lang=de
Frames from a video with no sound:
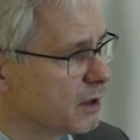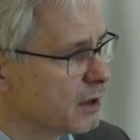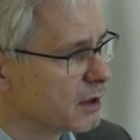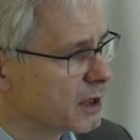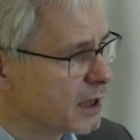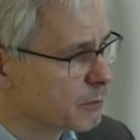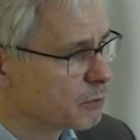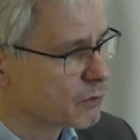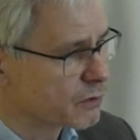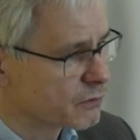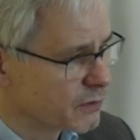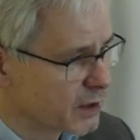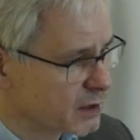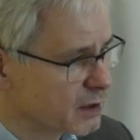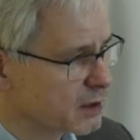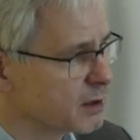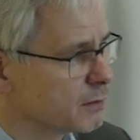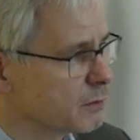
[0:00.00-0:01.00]
Mhm. Gebt uns
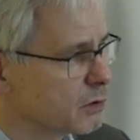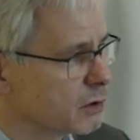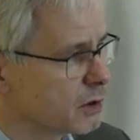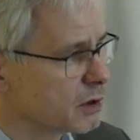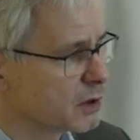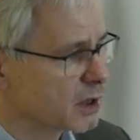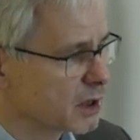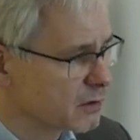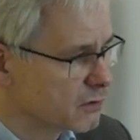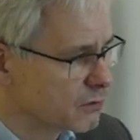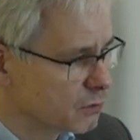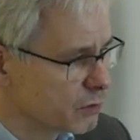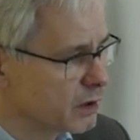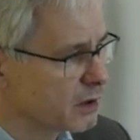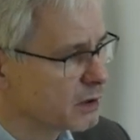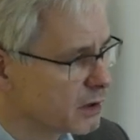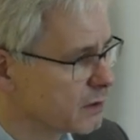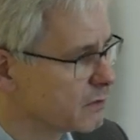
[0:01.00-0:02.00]
weiter die Möglichkeit, so
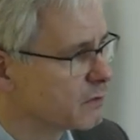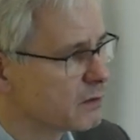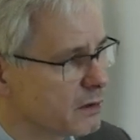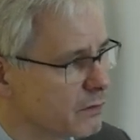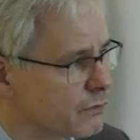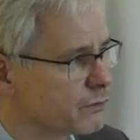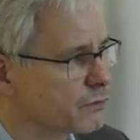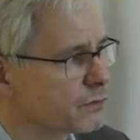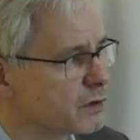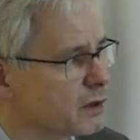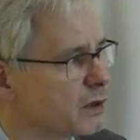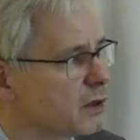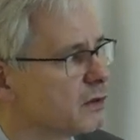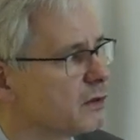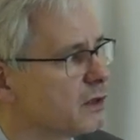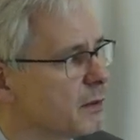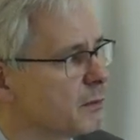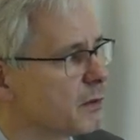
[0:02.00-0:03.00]
intensiv in
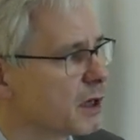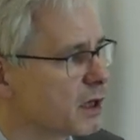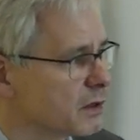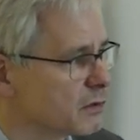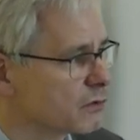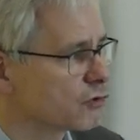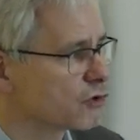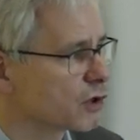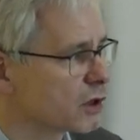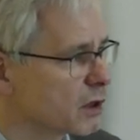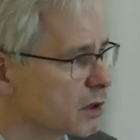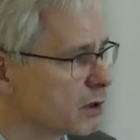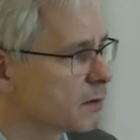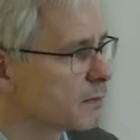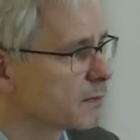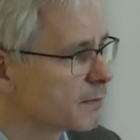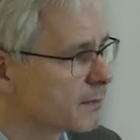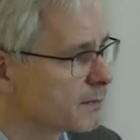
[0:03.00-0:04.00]
ein Thema
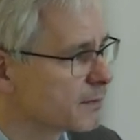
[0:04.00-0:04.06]
einzusteigen.